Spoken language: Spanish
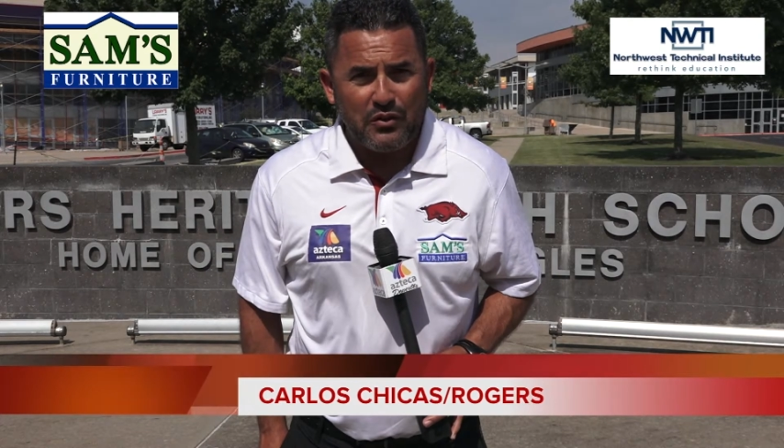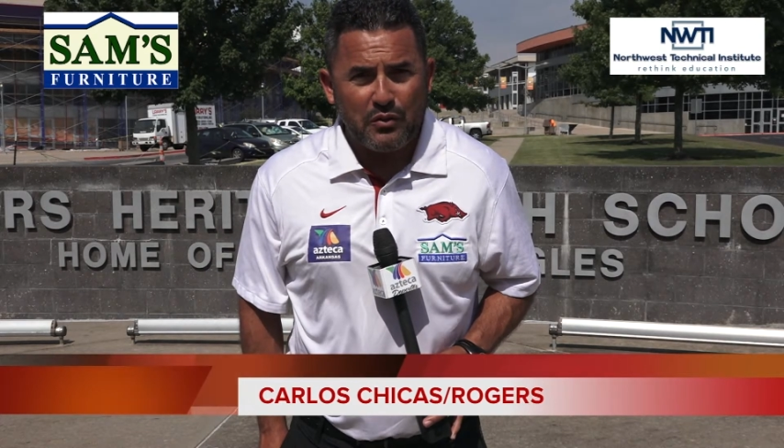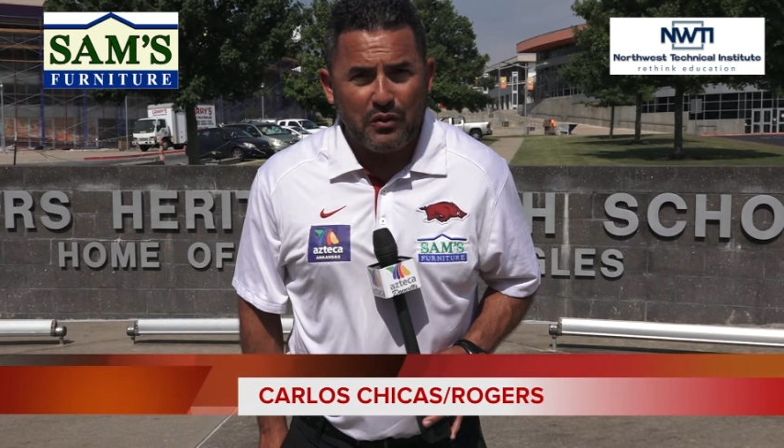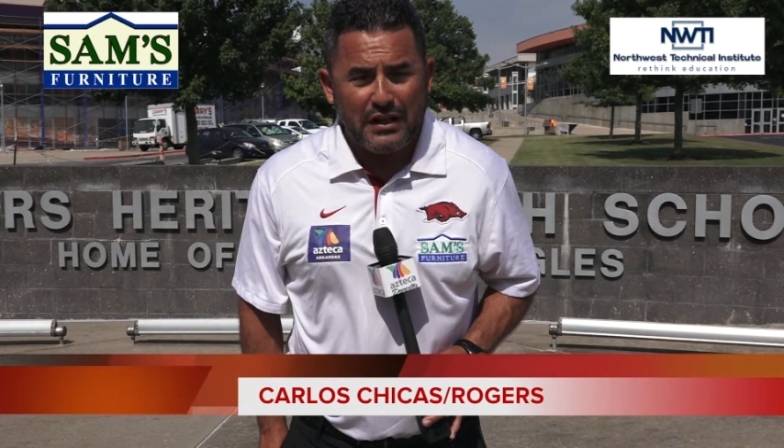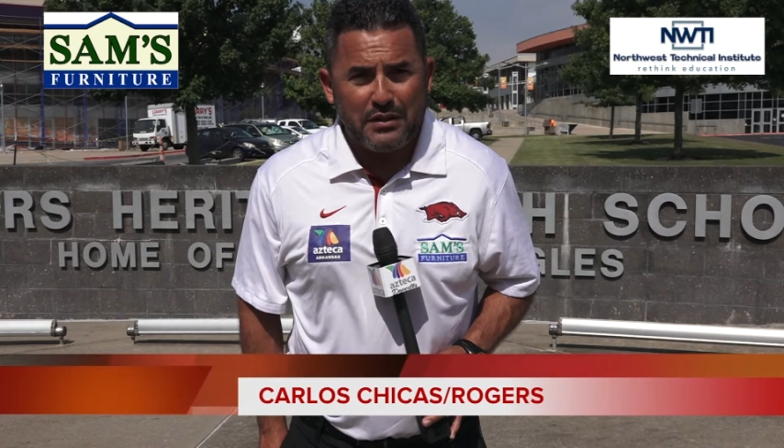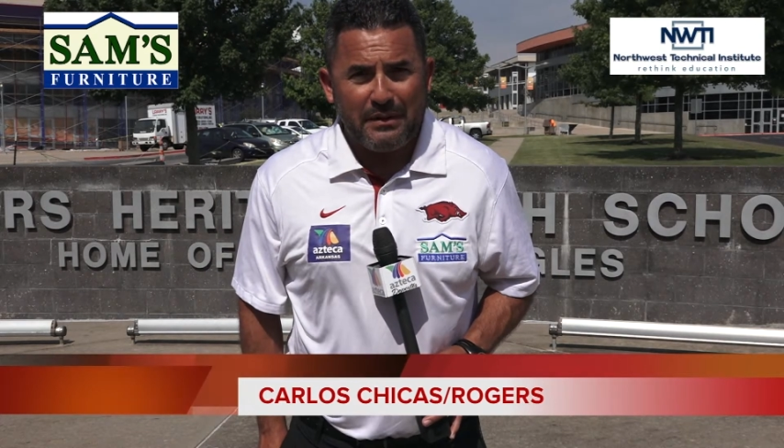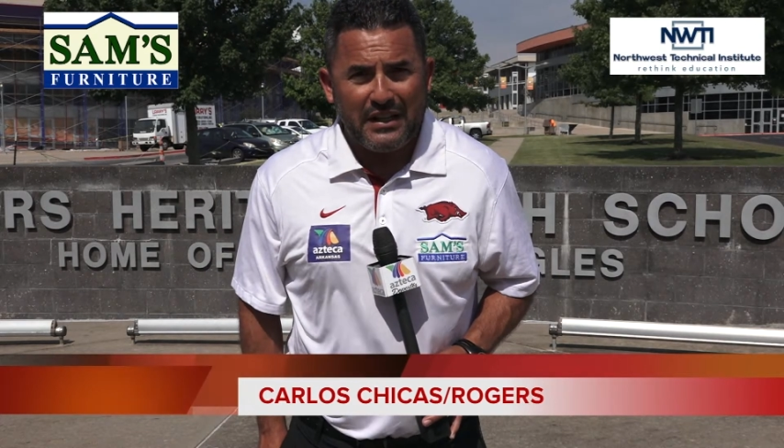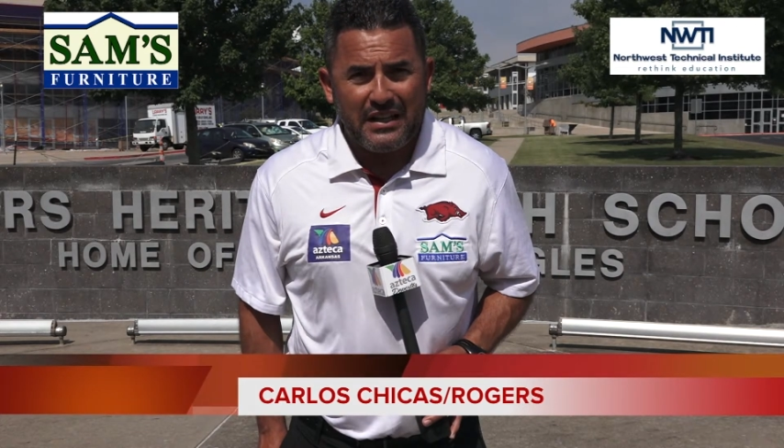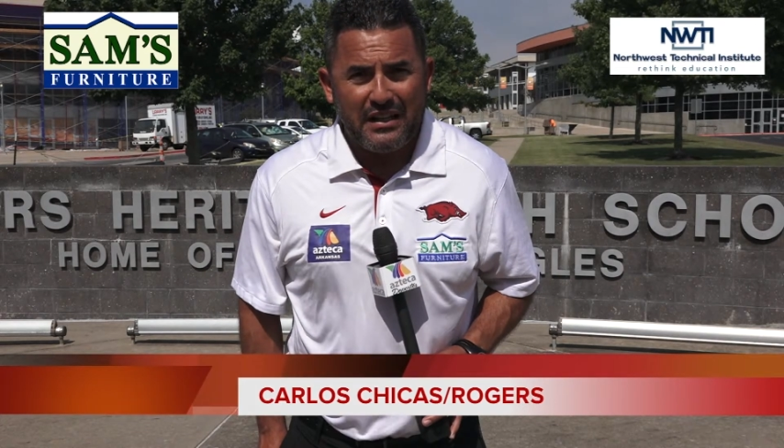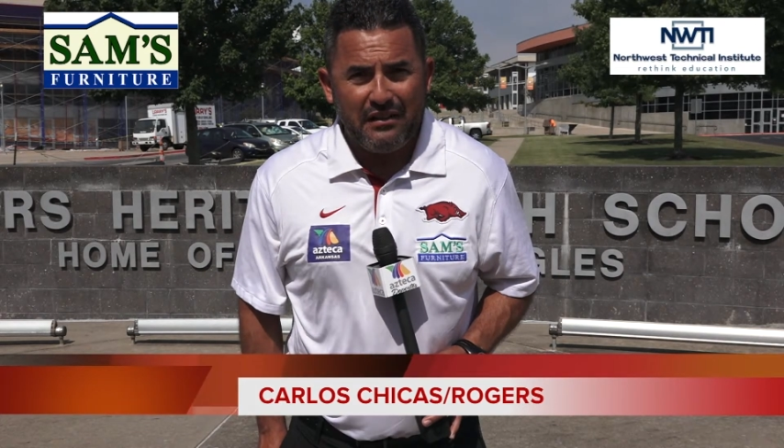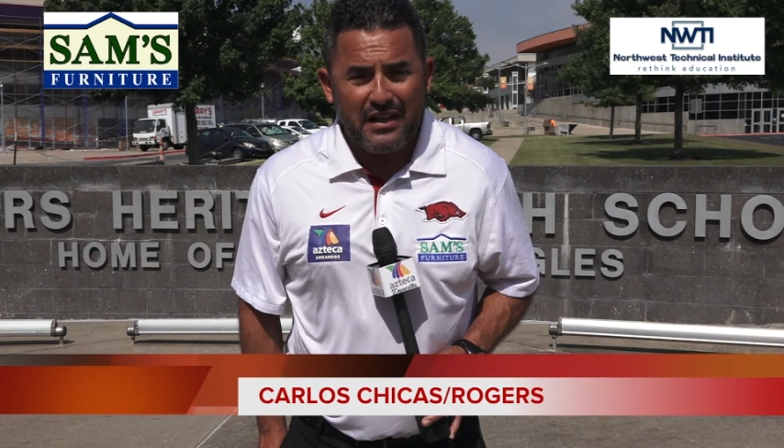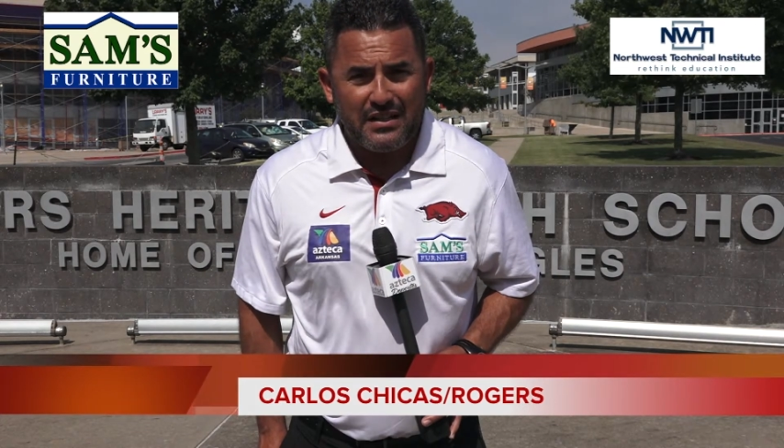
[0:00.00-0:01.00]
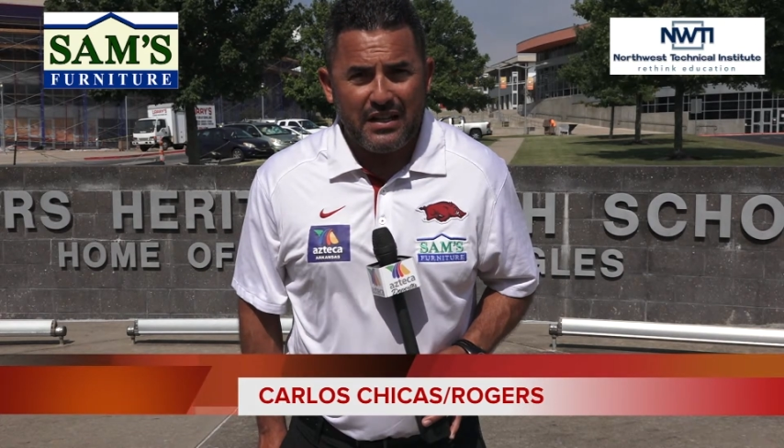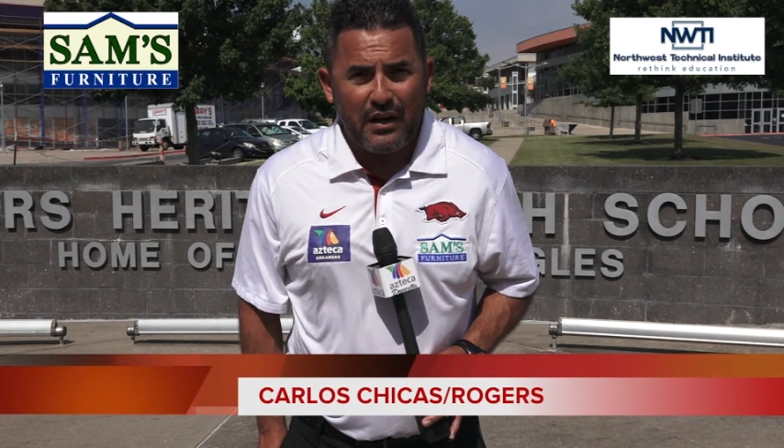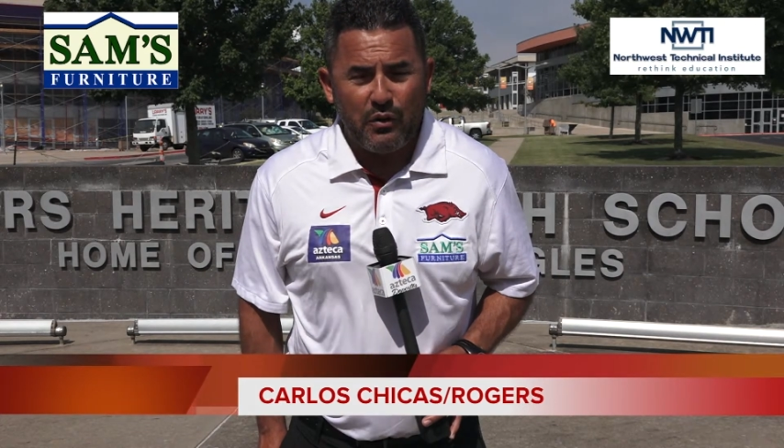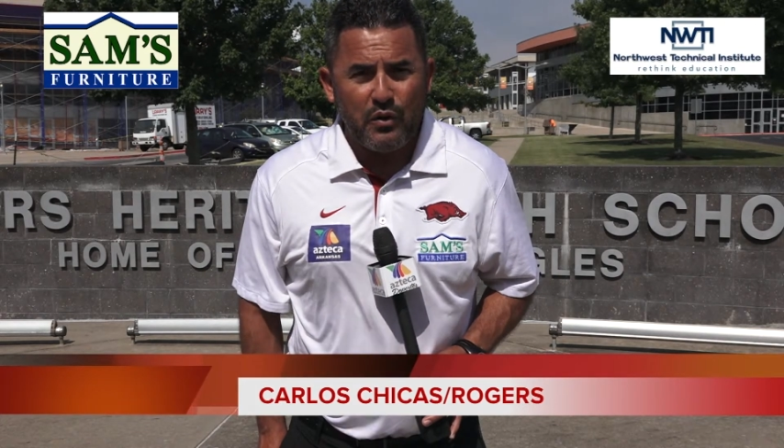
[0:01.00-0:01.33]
sus respectivas